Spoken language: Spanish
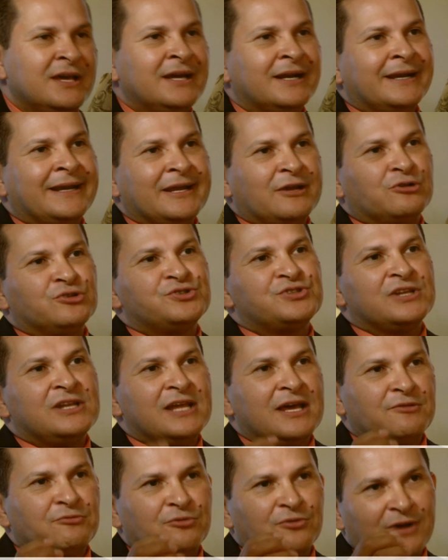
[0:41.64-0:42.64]

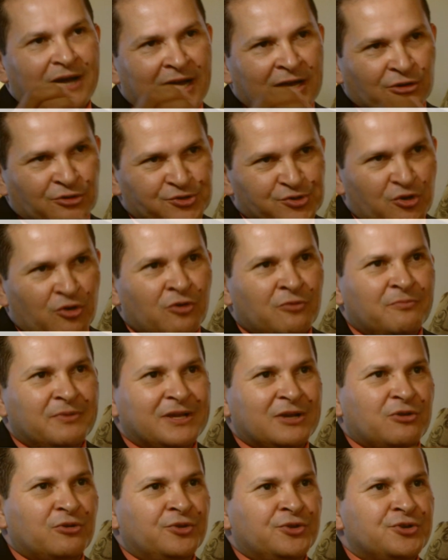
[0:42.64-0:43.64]
reconciliando a los
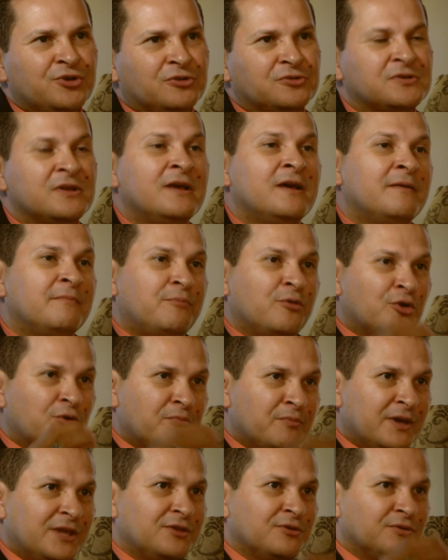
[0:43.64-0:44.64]
hombres con Dios por
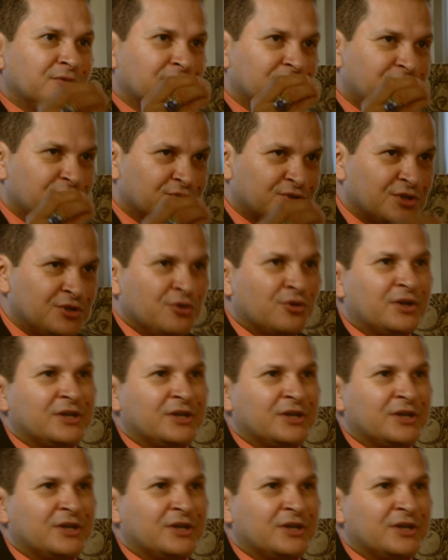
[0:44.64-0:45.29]
medio de nuestro Señor